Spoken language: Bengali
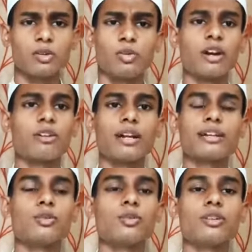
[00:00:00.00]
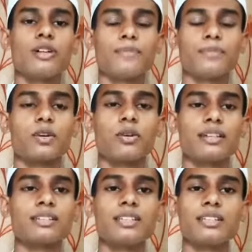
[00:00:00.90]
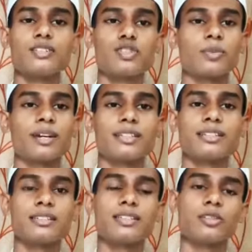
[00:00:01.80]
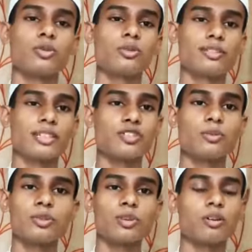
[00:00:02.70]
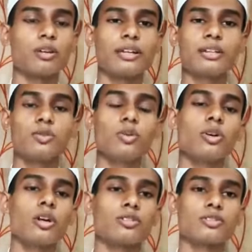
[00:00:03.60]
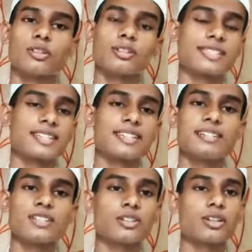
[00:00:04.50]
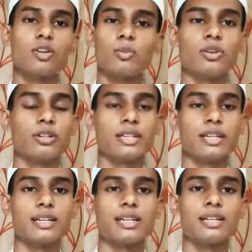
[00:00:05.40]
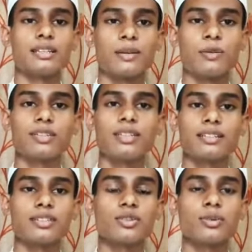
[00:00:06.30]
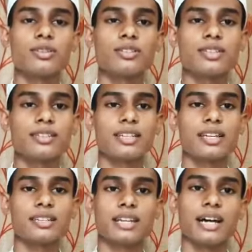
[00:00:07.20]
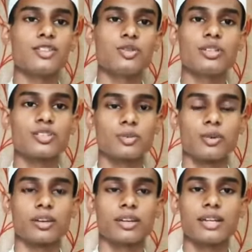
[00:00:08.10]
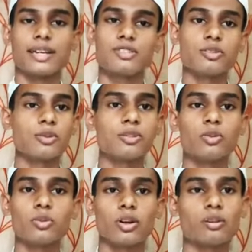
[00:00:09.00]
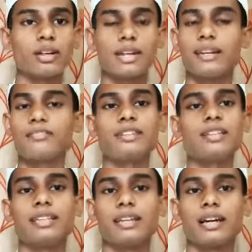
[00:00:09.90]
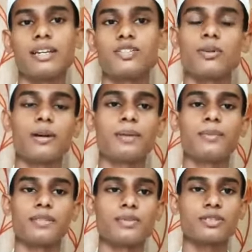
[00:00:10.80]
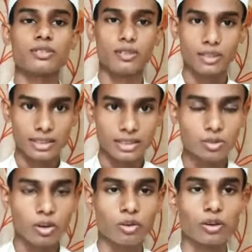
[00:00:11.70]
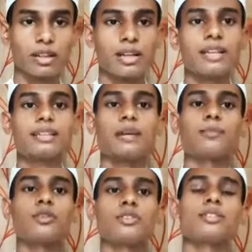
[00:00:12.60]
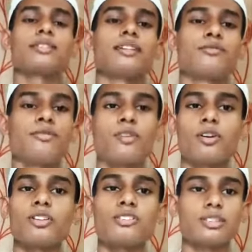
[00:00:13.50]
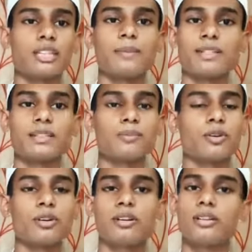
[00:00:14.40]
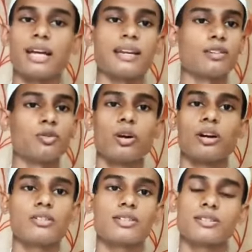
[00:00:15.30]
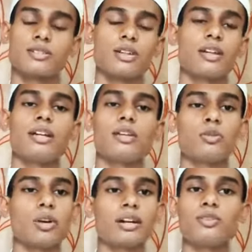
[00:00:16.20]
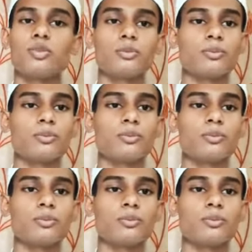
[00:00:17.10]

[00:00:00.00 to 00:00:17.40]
দোয়া করার কোনো কয়েকটি সময় আছে যে যে সময় দোয়া করলে কিন্তু সেকেন্ডের সঙ্গে কবল হয়ে যায় তার মধ্যে একটি সময় হচ্ছে যে তাহাজুদের সময় এই সময় কিন্তু দোয়া করে আল্লাহ ফিরিয়ে দেন এই সময় আমরা বেশি বেশি করে যাতে দোয়া করি তারপর হচ্ছে যে ফরজ নামাজের পর আল্লাহ দোয়া দোয়া কিন্তু